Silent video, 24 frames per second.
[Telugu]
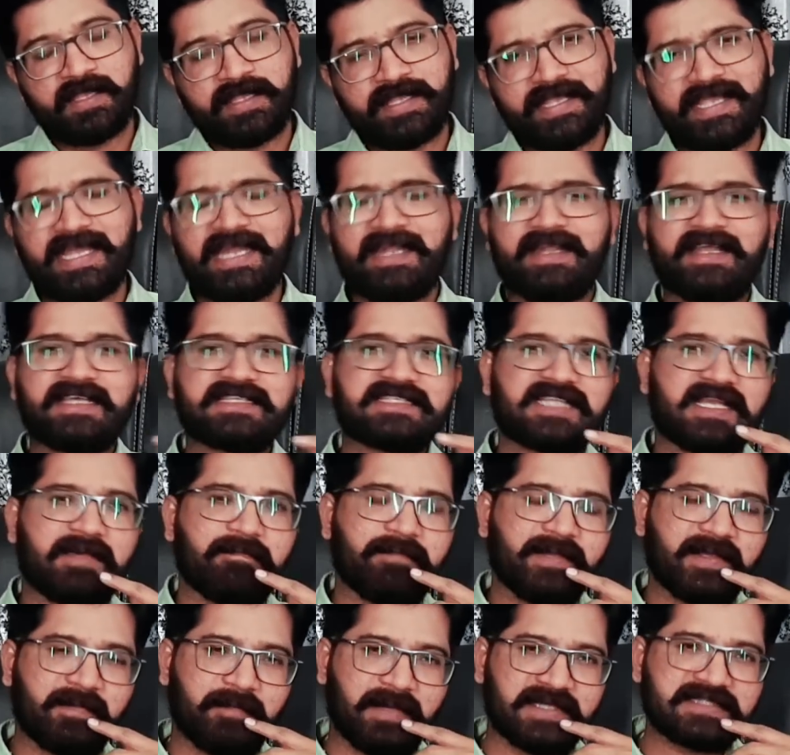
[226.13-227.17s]
ఏంటి అసలు ఆ
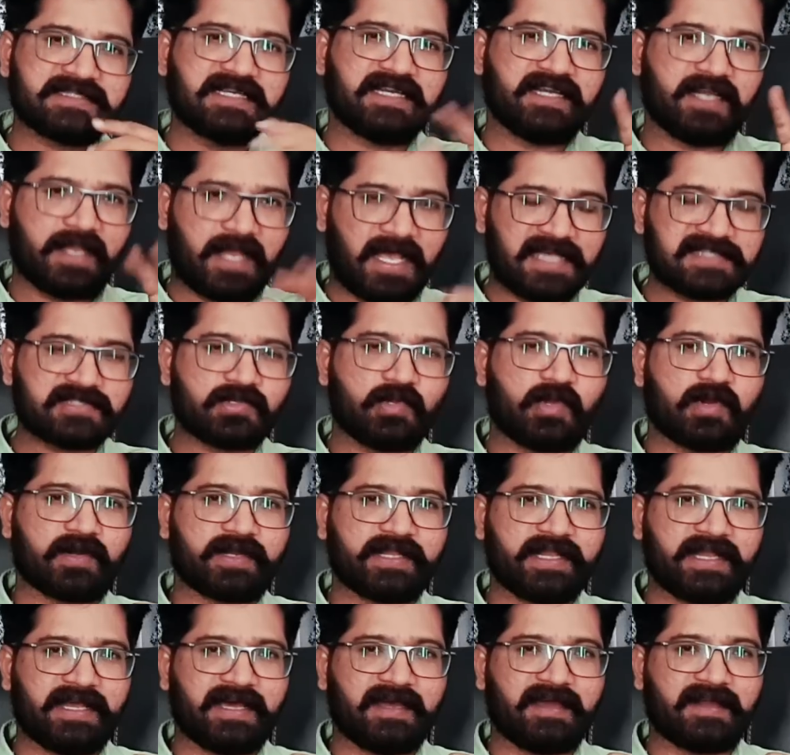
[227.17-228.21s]
బిగ్ బాస్ అంటే టాస్కులు
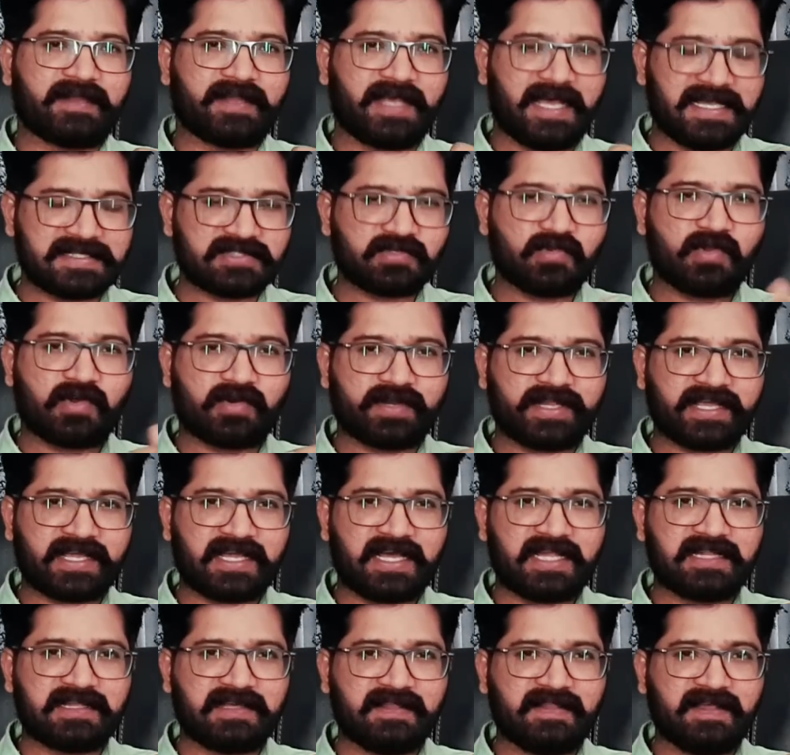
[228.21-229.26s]
ఒకటేనా టాస్కులు ఒకటే
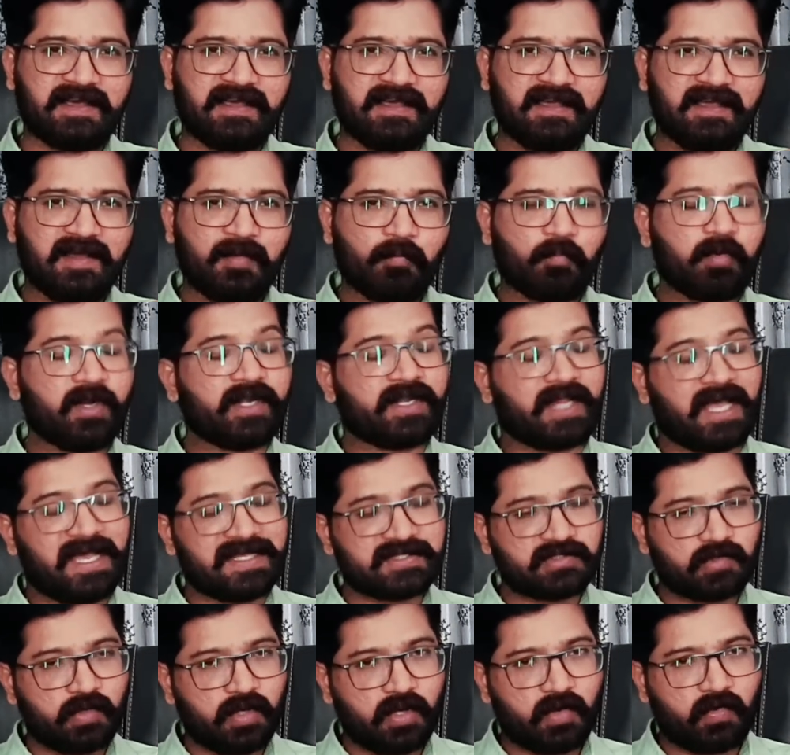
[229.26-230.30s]
కాదు కదా పోనీ
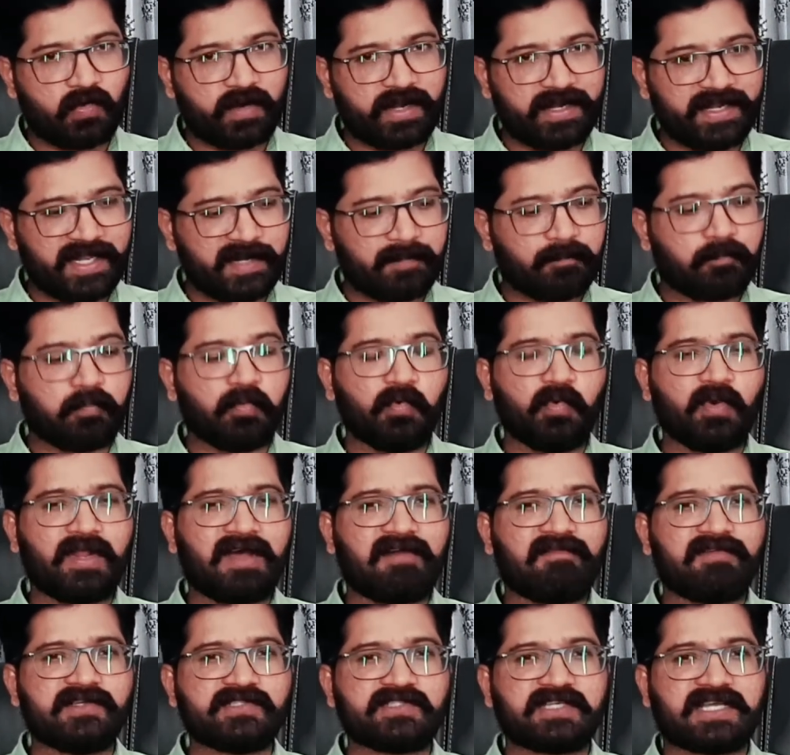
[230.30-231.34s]
టాస్కులు కూడా నేను పూర్
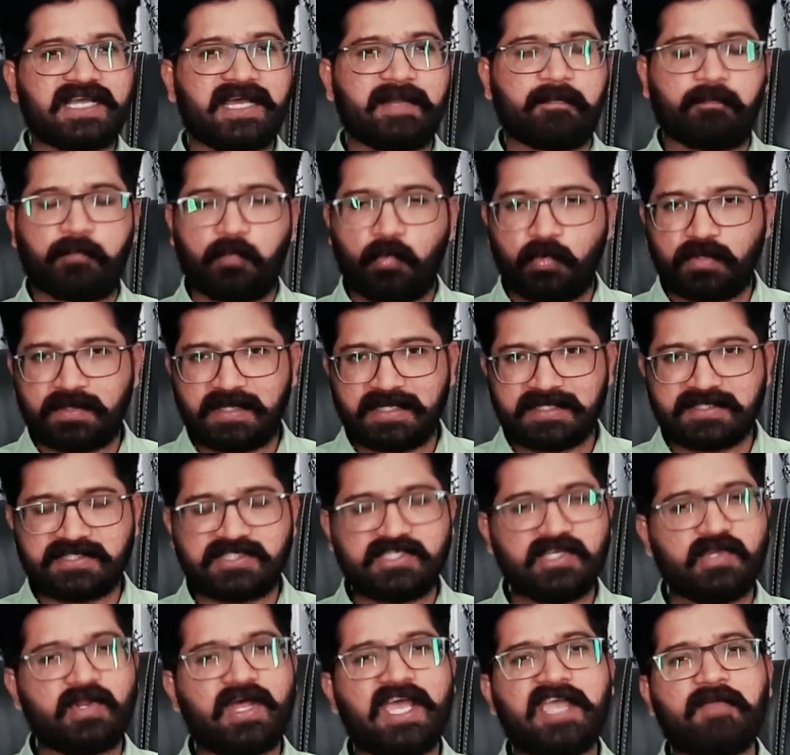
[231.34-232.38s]
అవ్వచ్చు కానీ పూర్తిగా
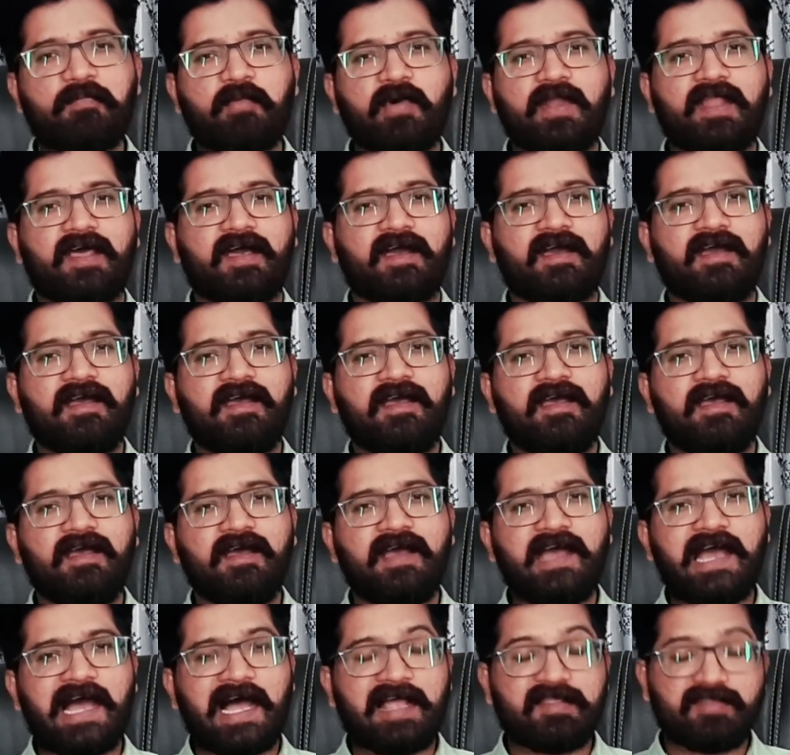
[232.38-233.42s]
జీరో అయిపోలే
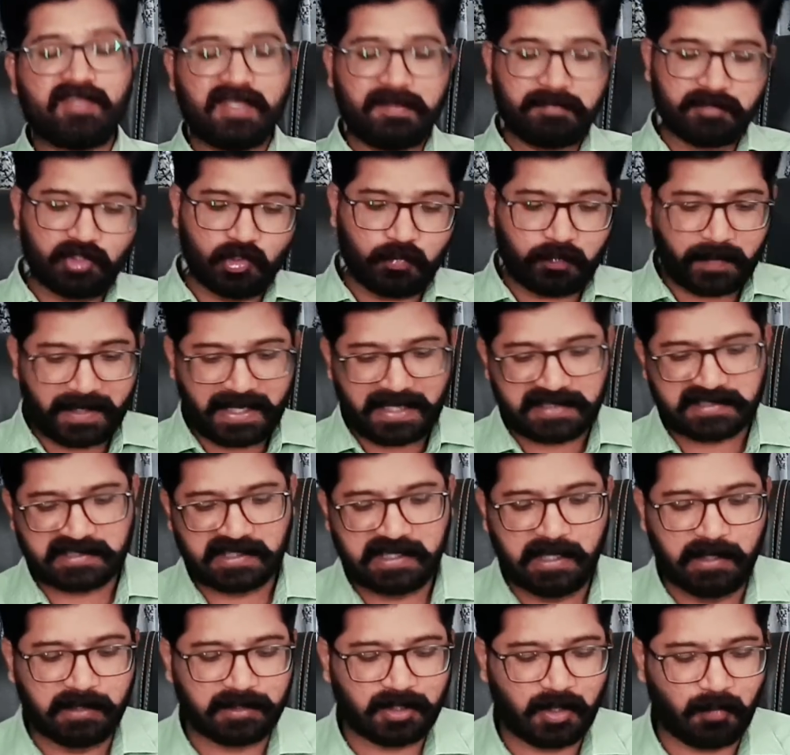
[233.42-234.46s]
అని చెబుతూ
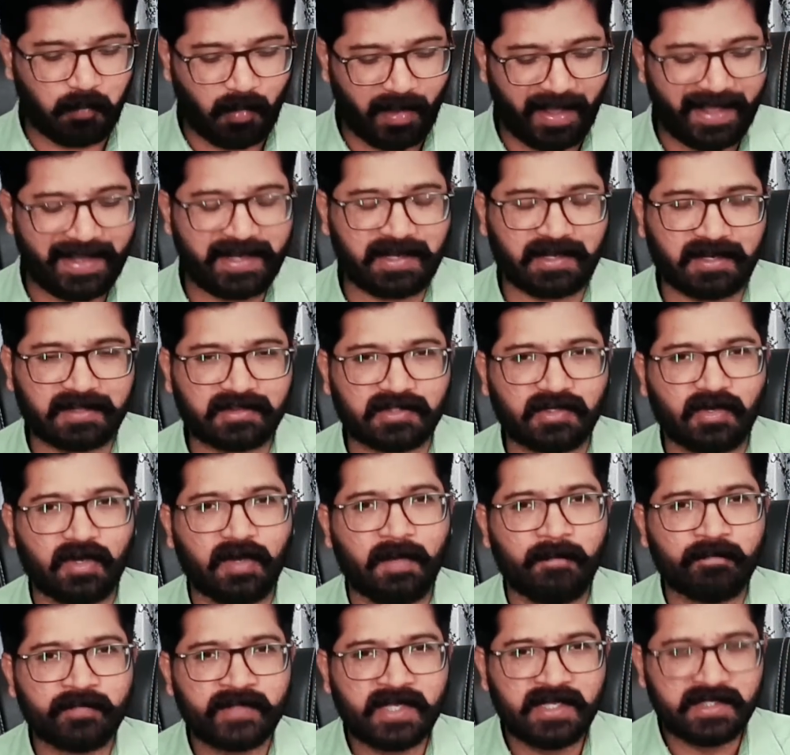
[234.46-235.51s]
ప్రాసలతో పాయింట్లతో
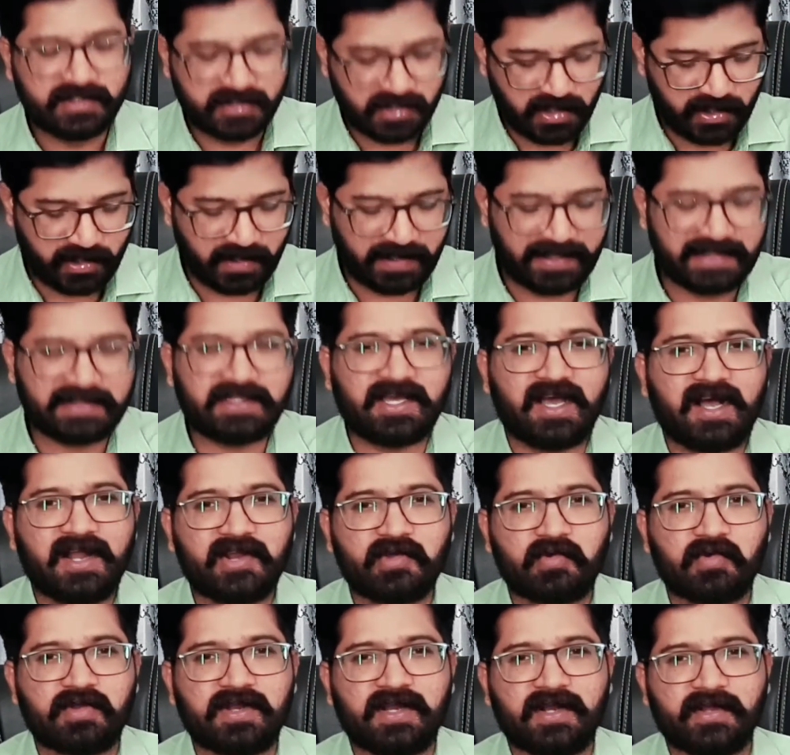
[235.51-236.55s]
చెడుగుడైతే
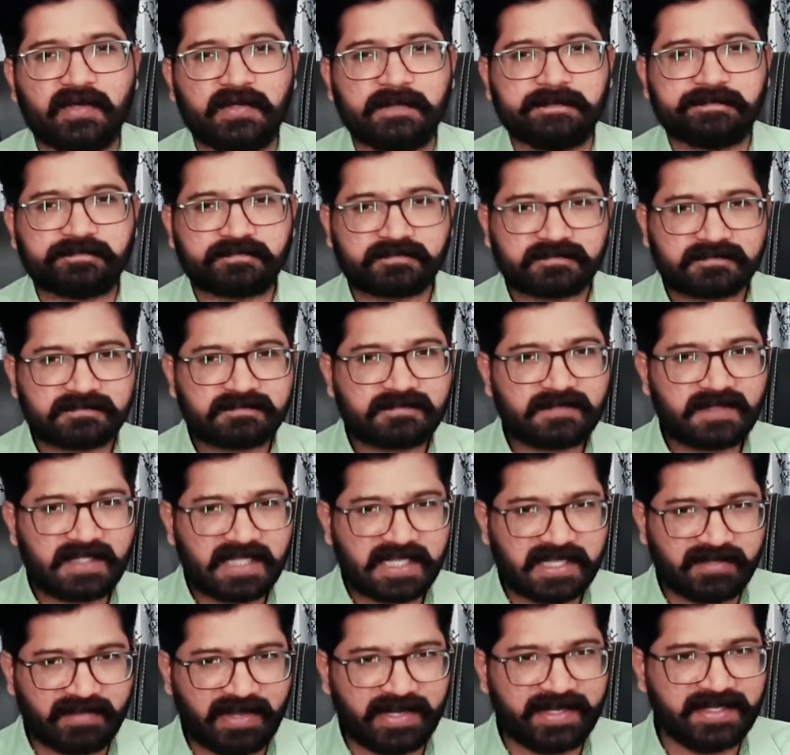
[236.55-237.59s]
ఆడుకున్నాడు
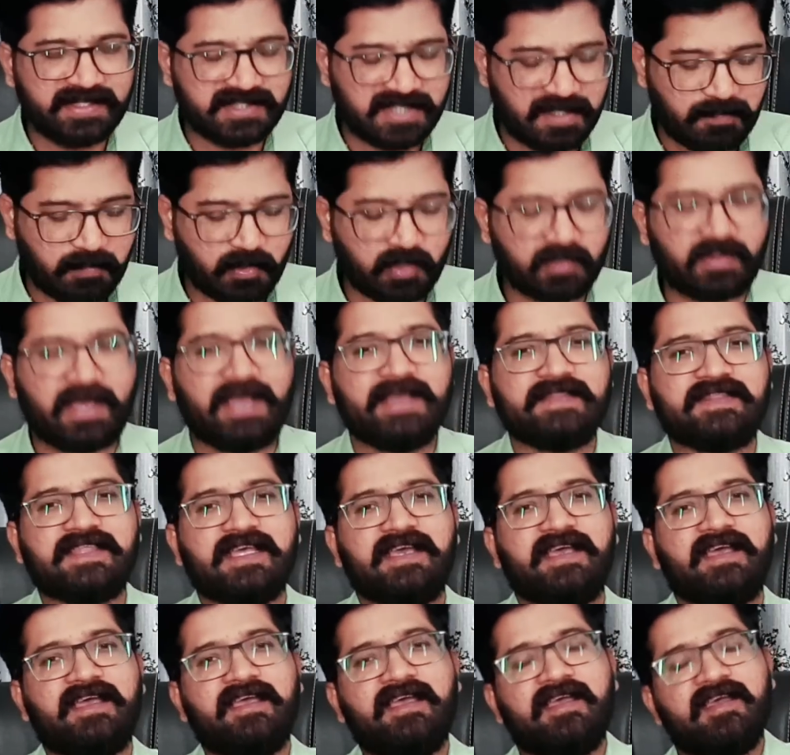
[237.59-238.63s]
ఇవన్నీ చెప్పుకుందాం
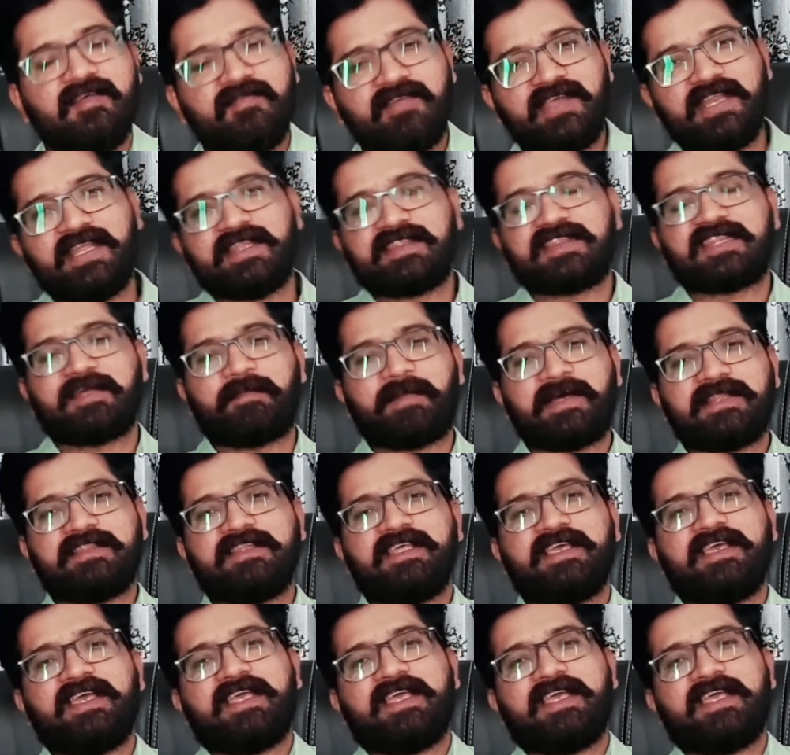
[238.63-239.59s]
అయితే వీళ్ళింతమంది